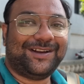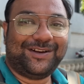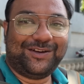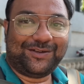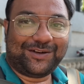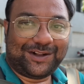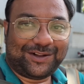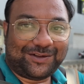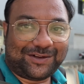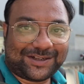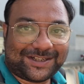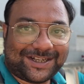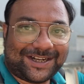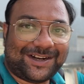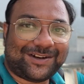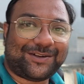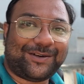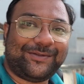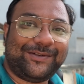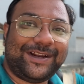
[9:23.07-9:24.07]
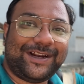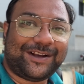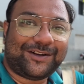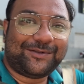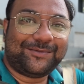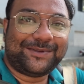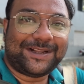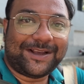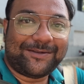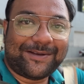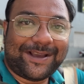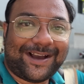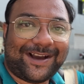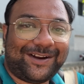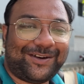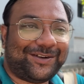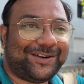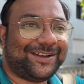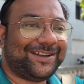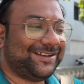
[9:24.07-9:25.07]
লোকে দশ টাকার কফি এরকম দেয়
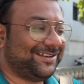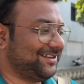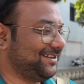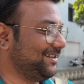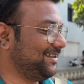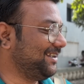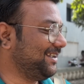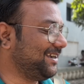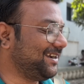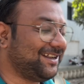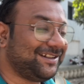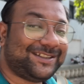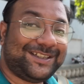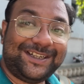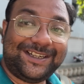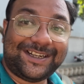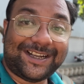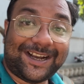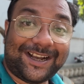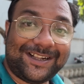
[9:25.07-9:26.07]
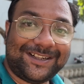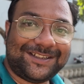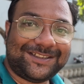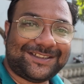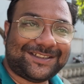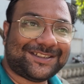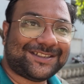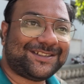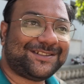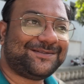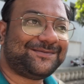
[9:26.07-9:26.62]
ব্যাঙ্গালোরে এখানে তিন টাকায় দিচ্ছে